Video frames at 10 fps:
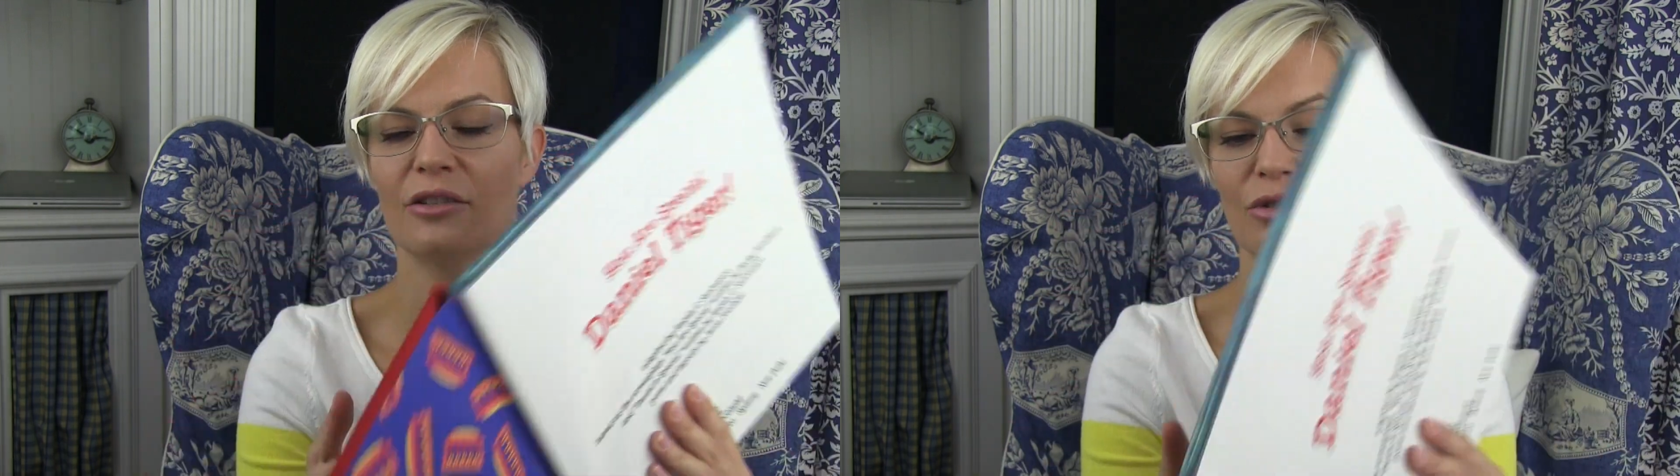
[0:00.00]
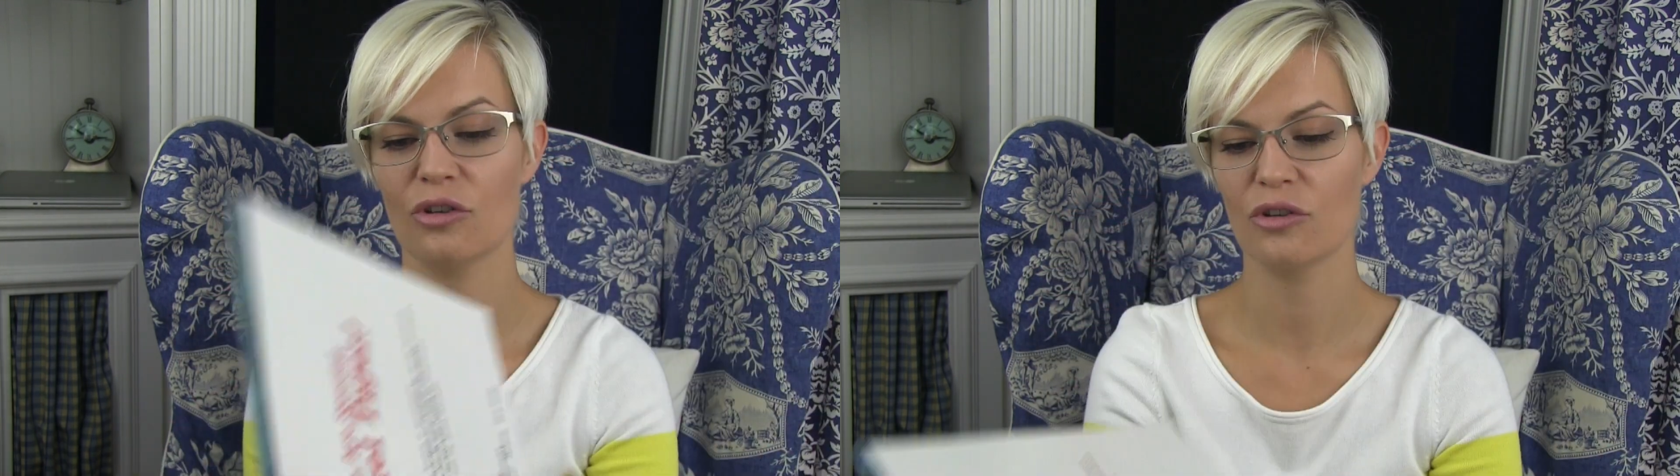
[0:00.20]

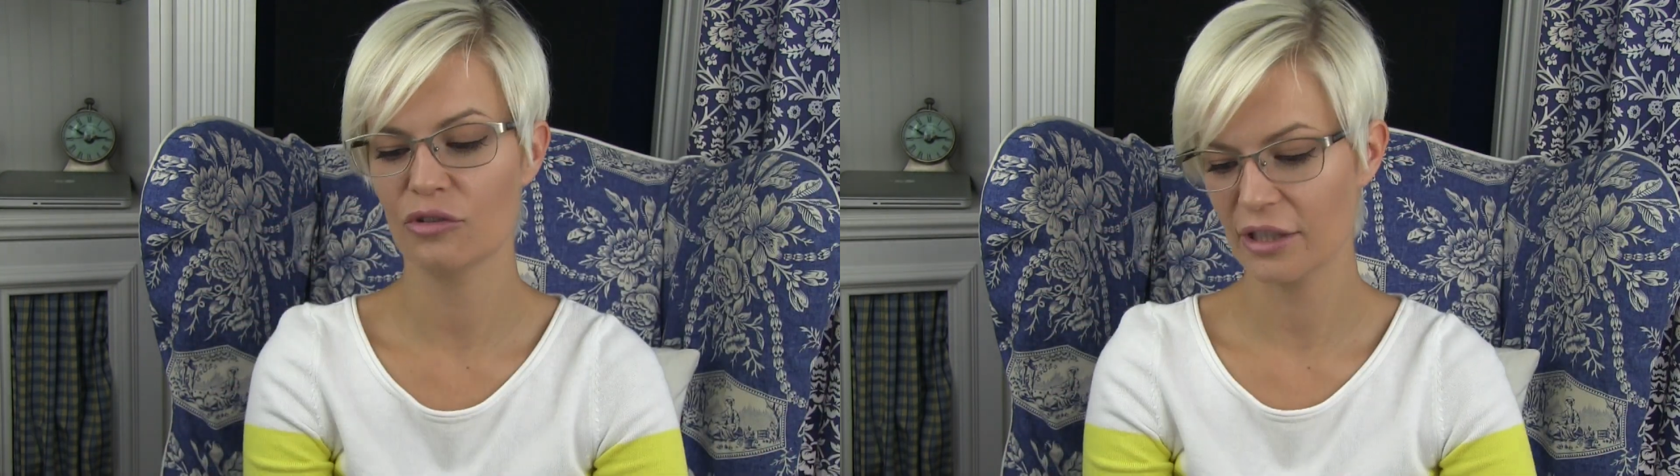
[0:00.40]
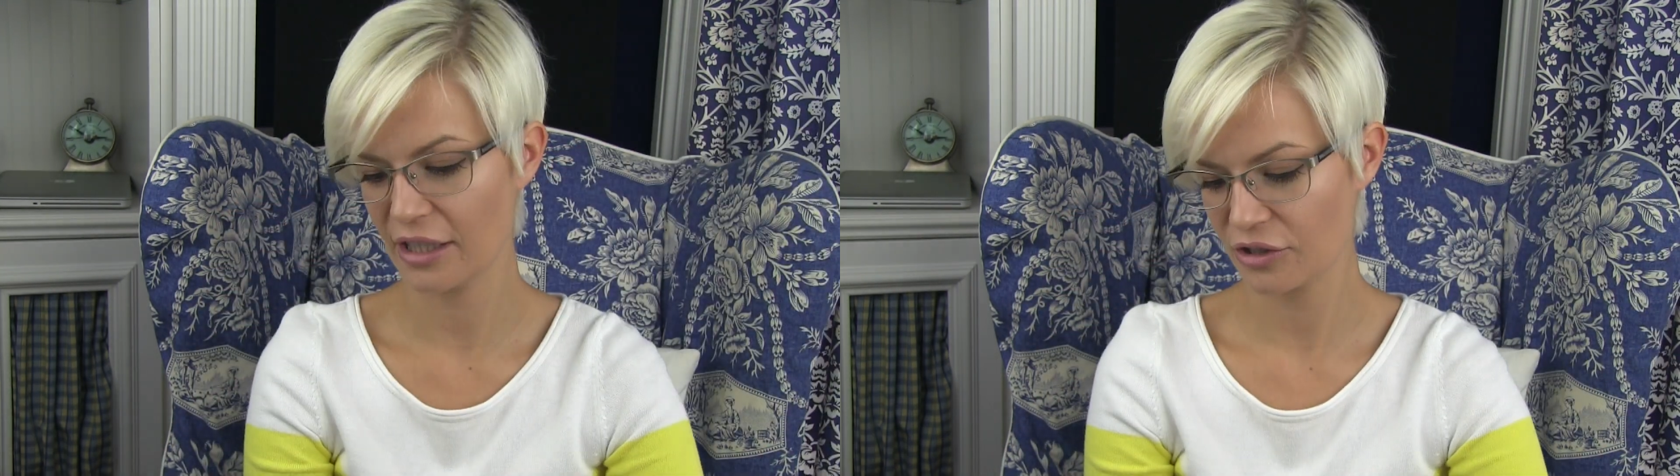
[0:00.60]
do
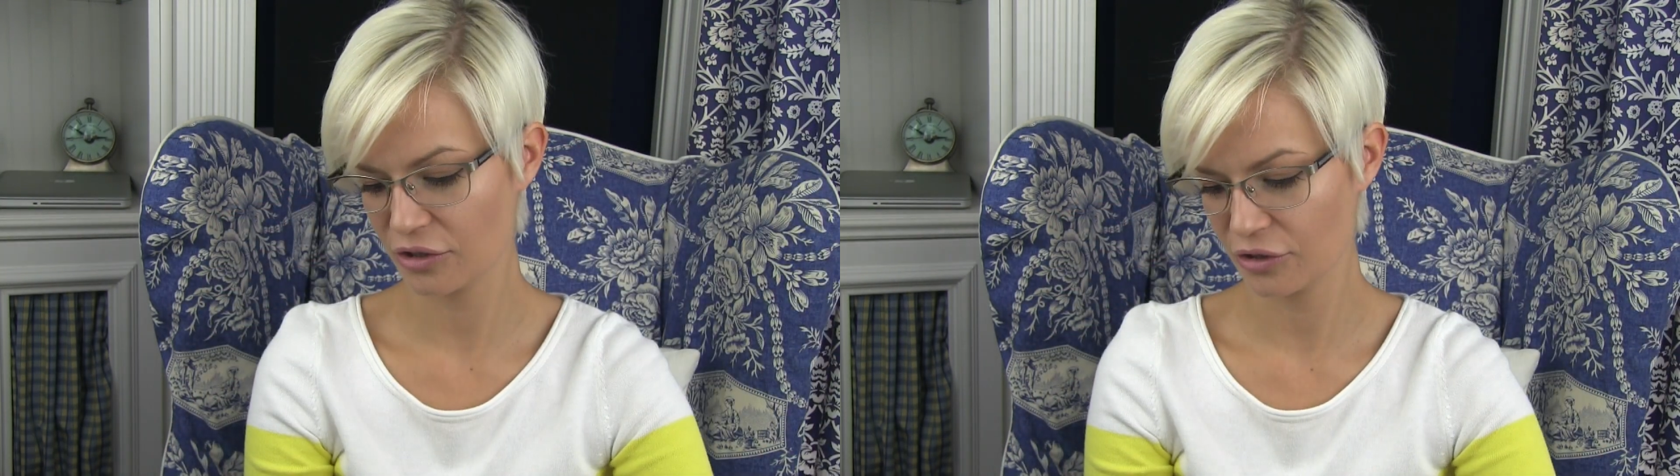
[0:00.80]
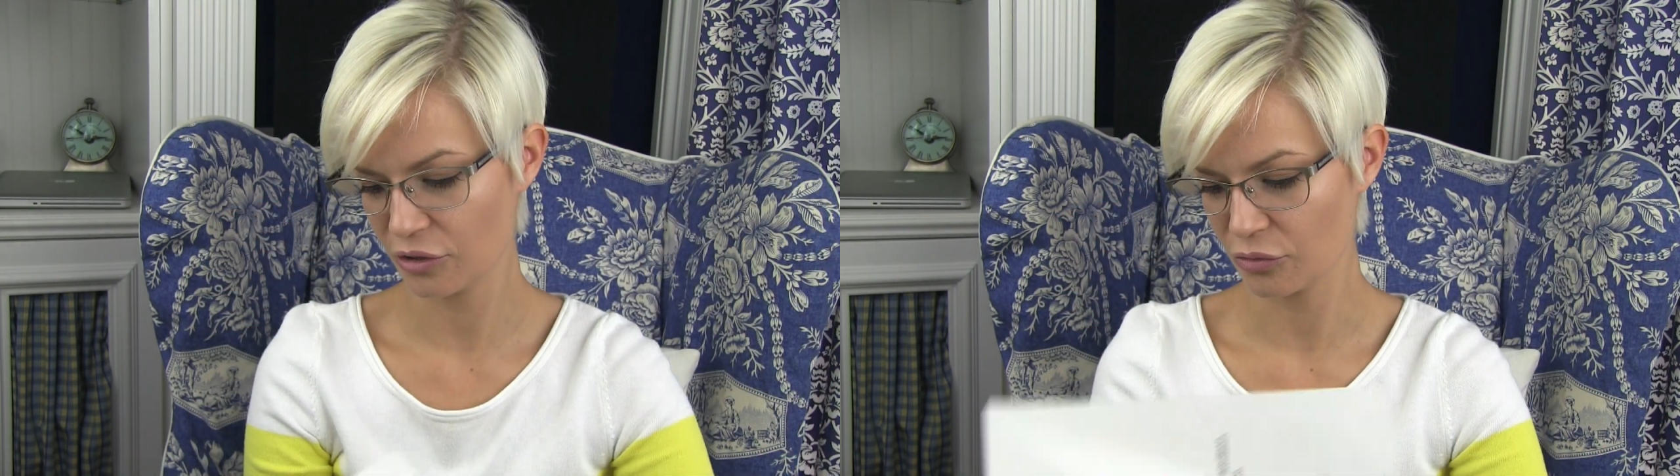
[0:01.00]
kogo
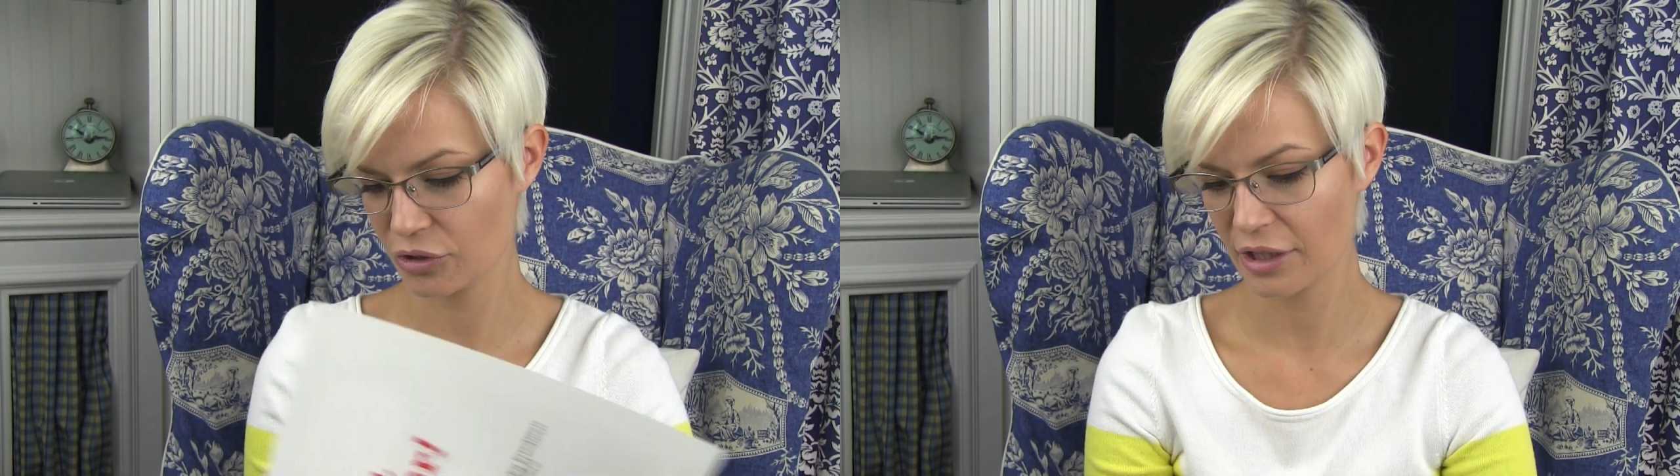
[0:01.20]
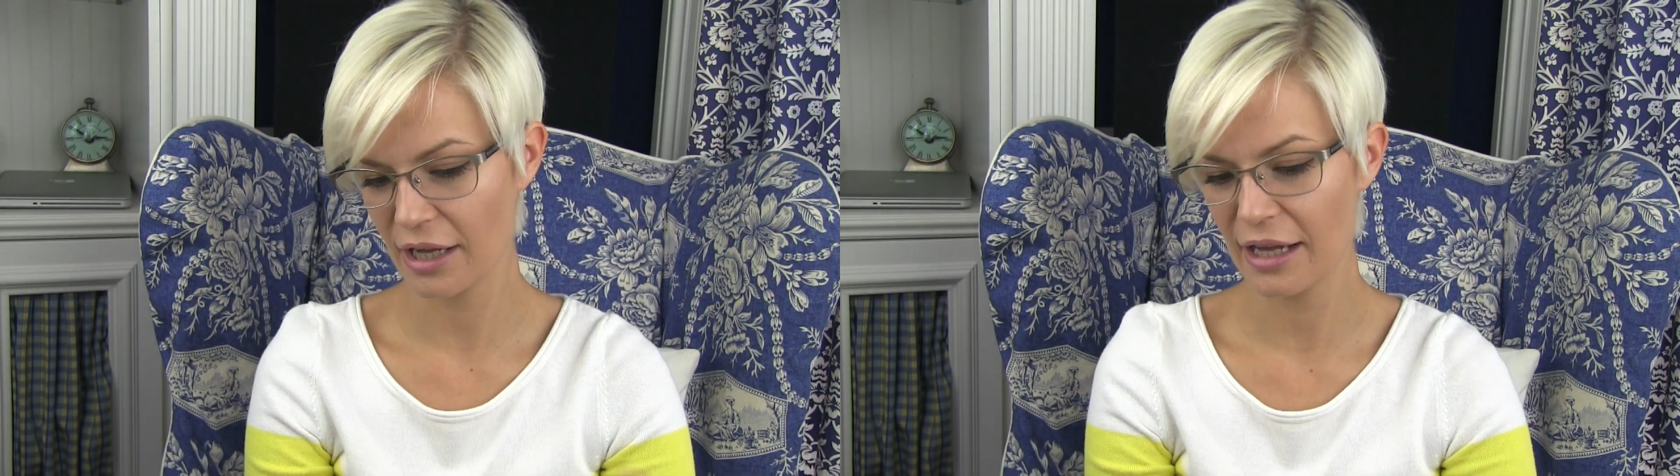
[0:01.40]
należy
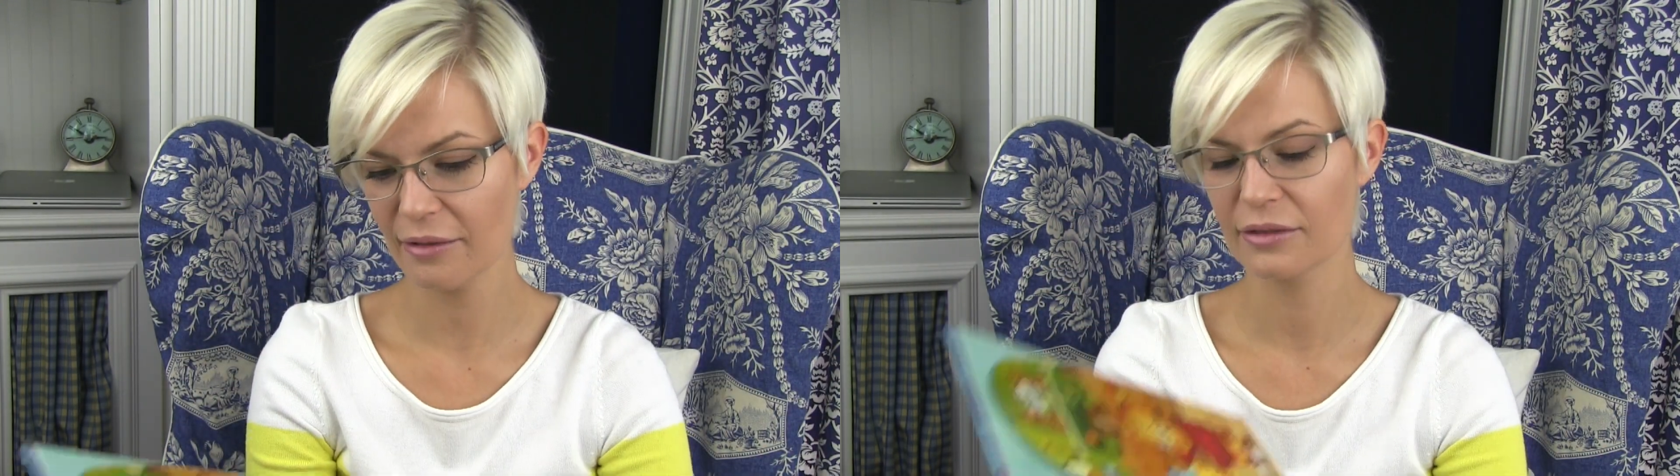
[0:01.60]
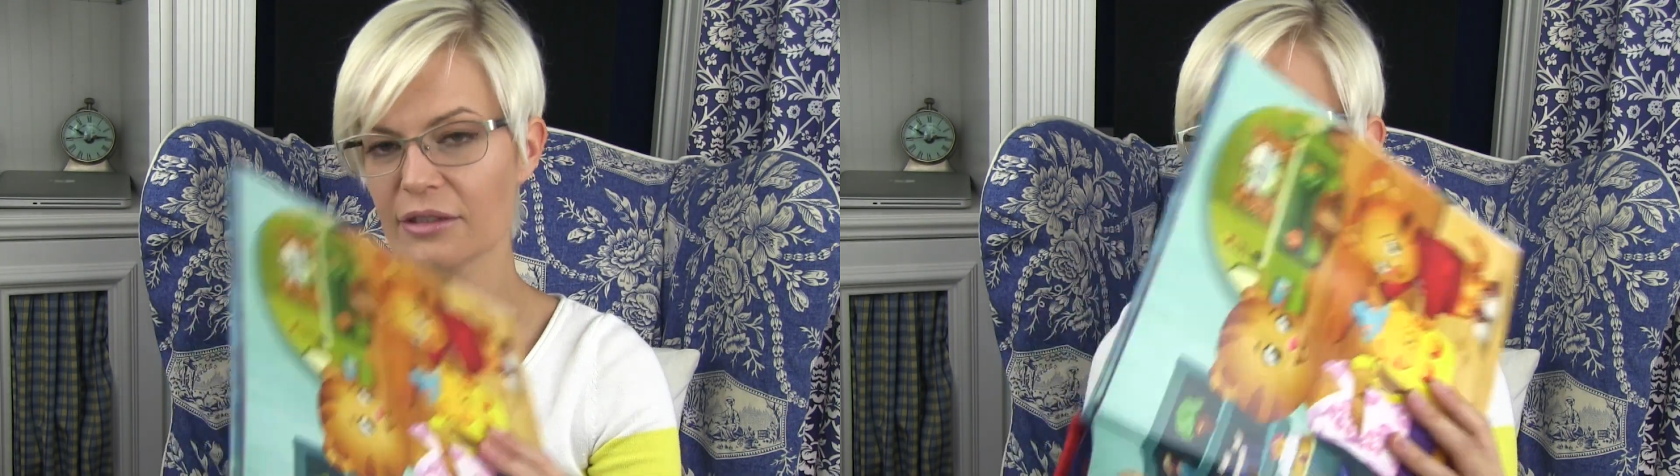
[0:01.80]
książka